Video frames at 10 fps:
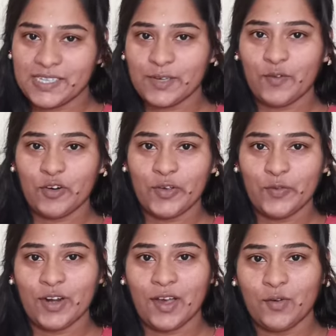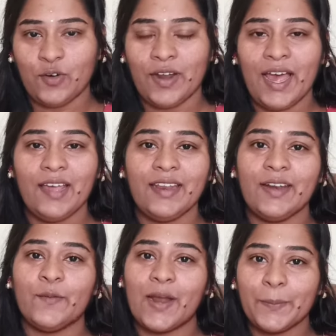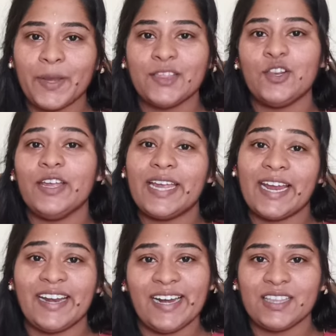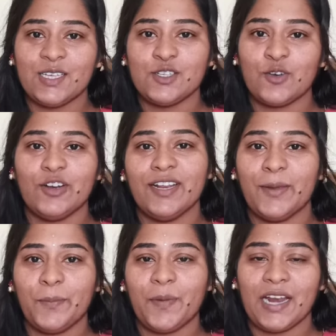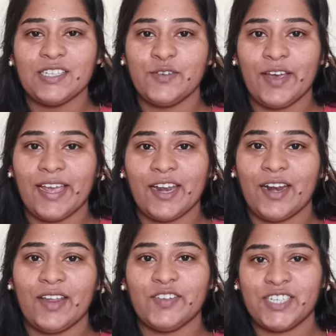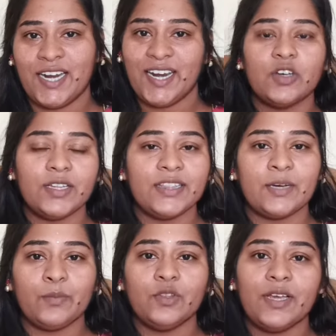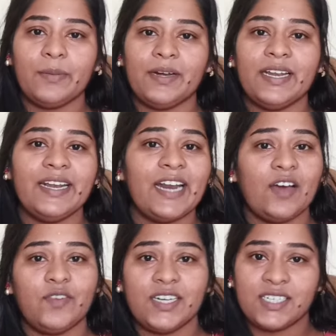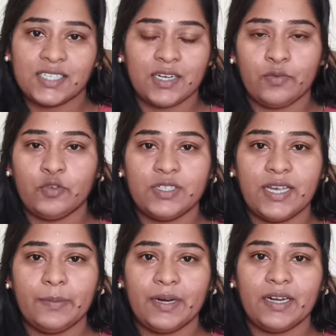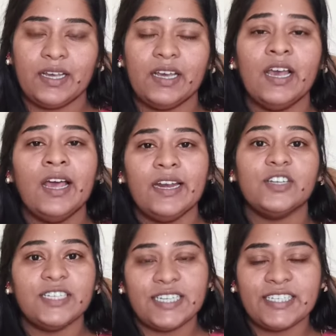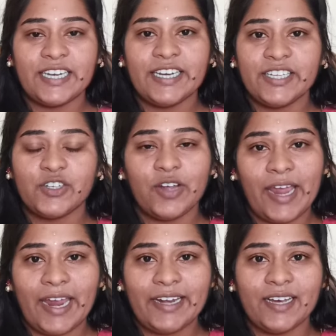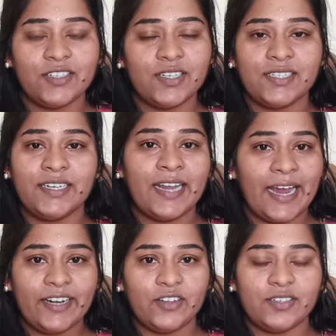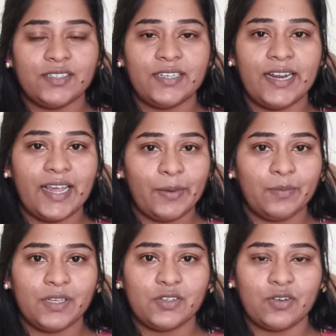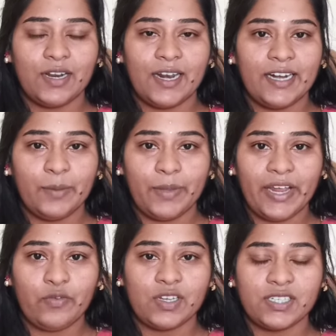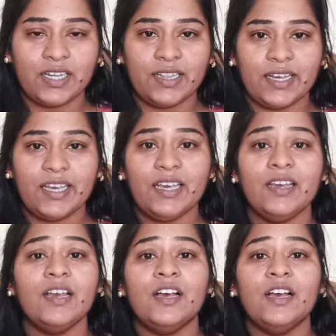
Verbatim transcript: పీసీఓడి ఉన్నా కూడా నేను వన్ మంత్ లో ఏ డైట్ తీసుకొని కన్సీవ్ అయ్యాను అనే విషయం సో ఇంతకు ముందు ఏమంటే నేను అవాయిడ్ చేసిన ఫుడ్స్ ఏమంటే సో ఈ సిక్స్టీ వీస్ టు ఎయిట్ వచ్చేసి డైట్ వచ్చేసి నేను ఏమేమి అంటే బ్రేక్ఫాస్ట్ కిందకి